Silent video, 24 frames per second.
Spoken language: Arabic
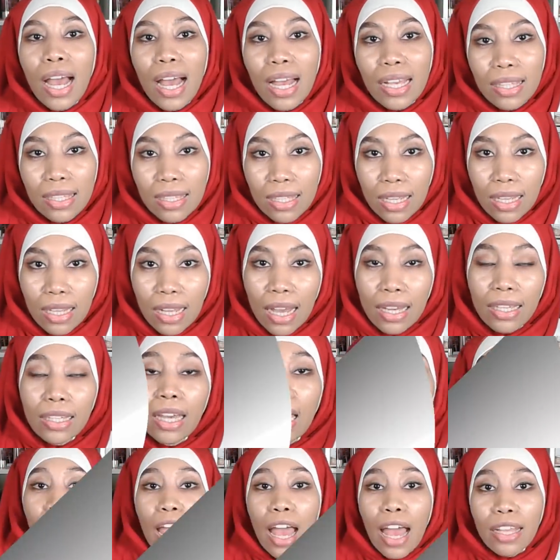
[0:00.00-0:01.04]
الصناعي
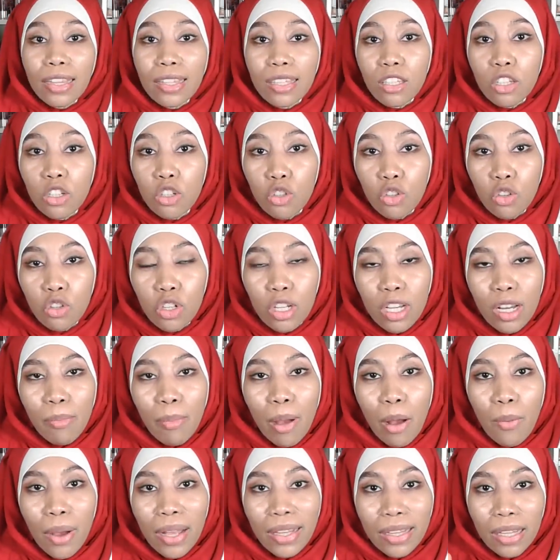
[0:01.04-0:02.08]
هاد جوج
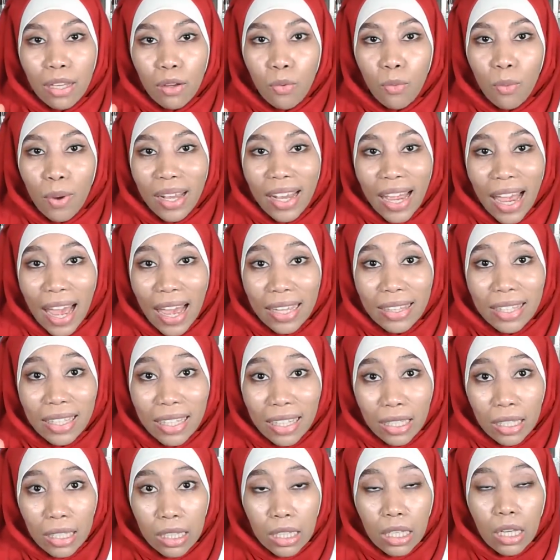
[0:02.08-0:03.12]
المواد اللي هو
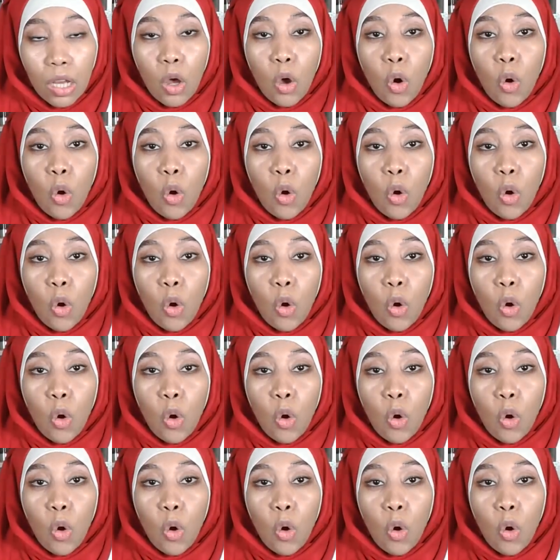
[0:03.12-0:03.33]
الحديد